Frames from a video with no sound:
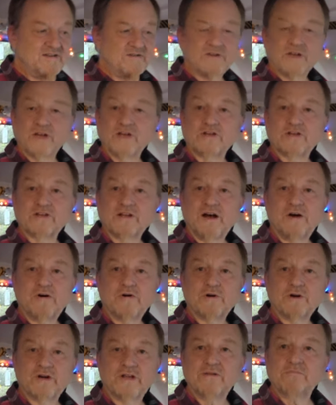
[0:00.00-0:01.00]
Das ist
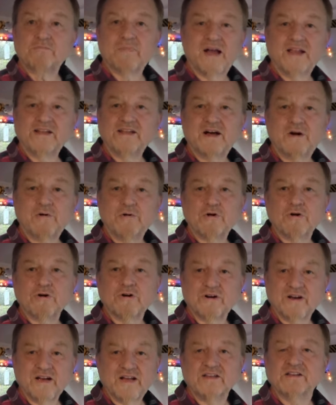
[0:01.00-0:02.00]
auch in meinen
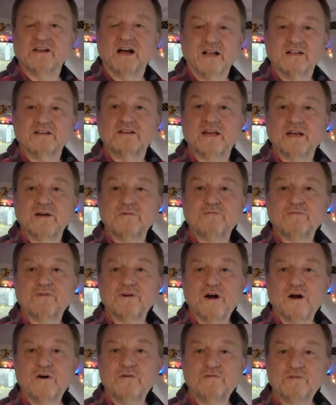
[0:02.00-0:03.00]
Augen ein Angriff
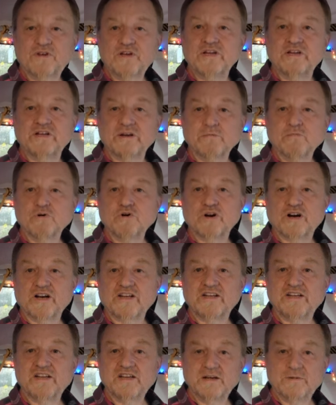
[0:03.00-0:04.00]
auf die
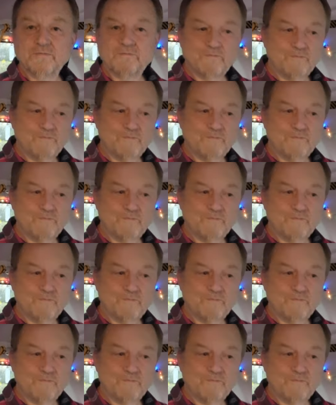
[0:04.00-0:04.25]
Demokratie.